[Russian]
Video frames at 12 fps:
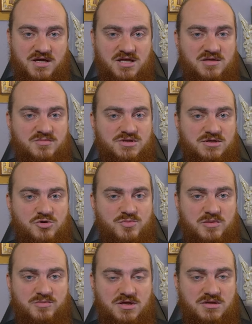Этот псалом
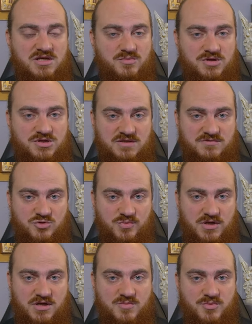имеет необычное
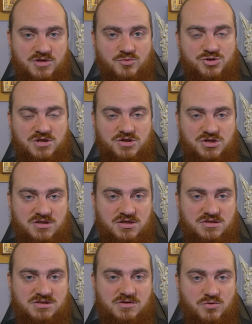вступление, потому что
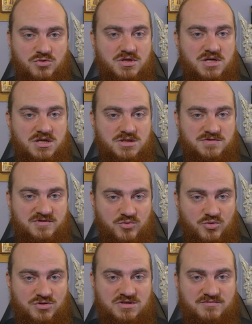начинается он с
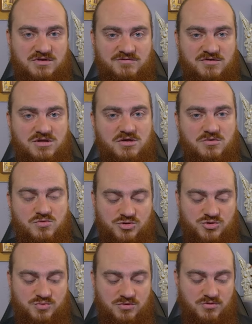вопросов Давида
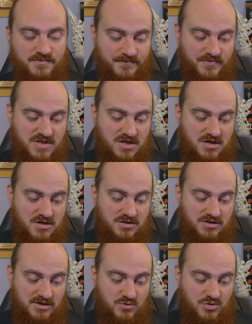Господу.
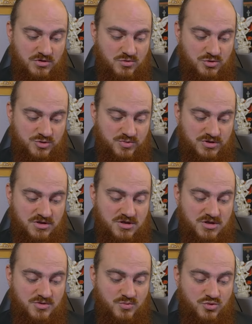«Доколе, Господи,
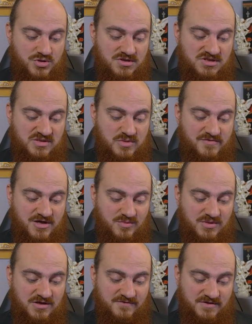будешь забывать
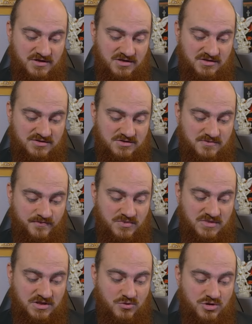меня в конец?
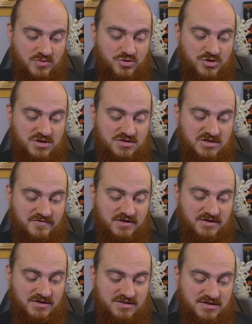доколе будешь
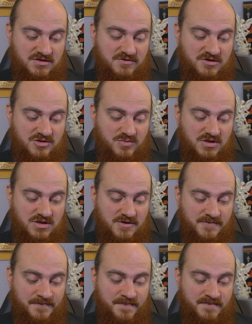скрывать лице твое от меня,